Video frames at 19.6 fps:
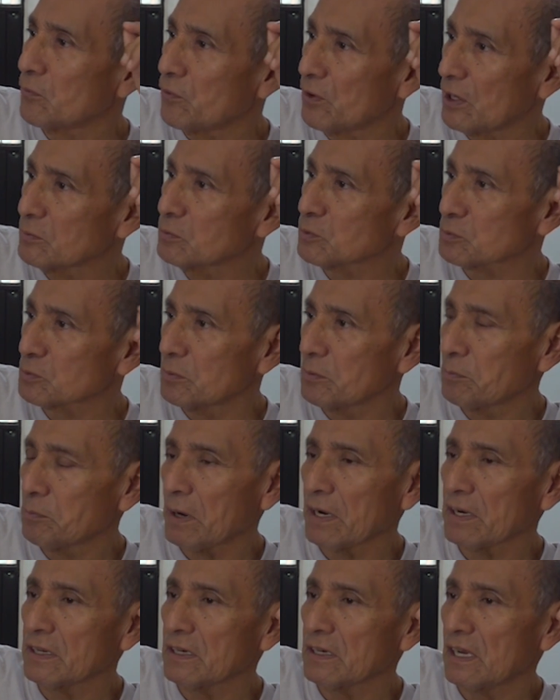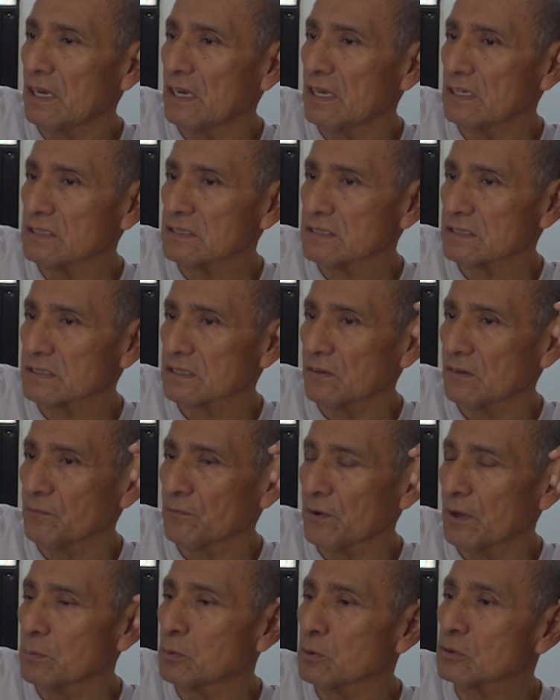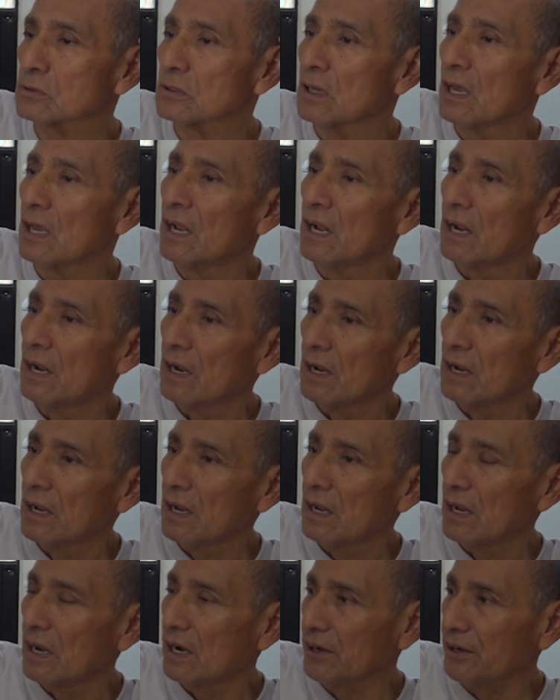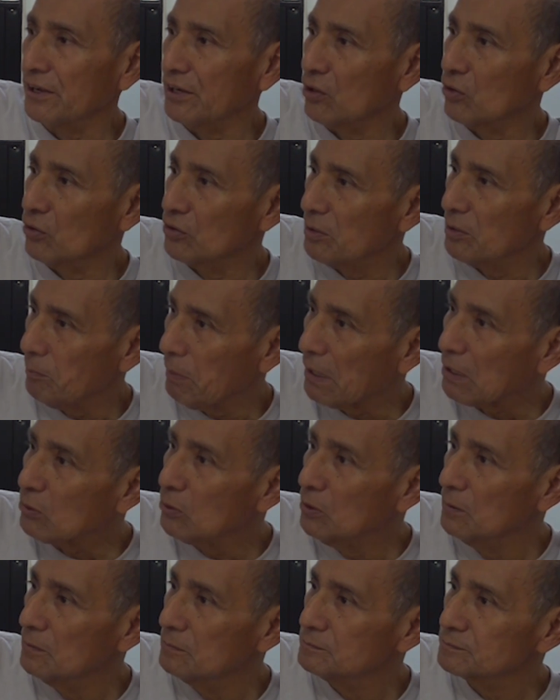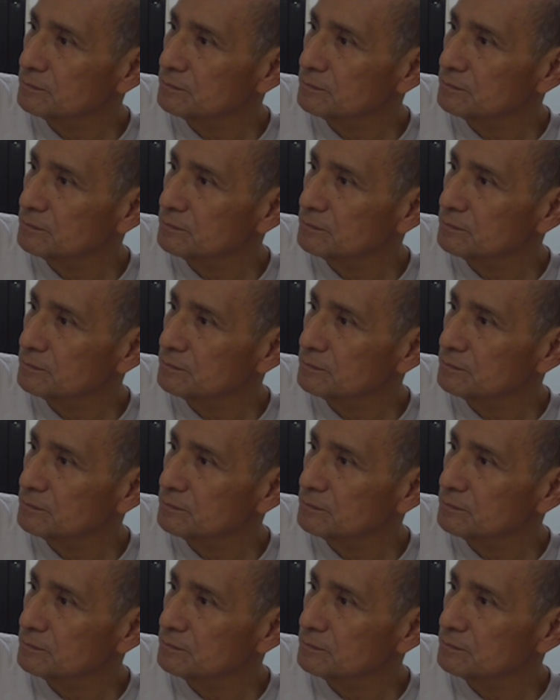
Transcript: en Facebook, mi página es este, en Facebook, El Rincón de Paco.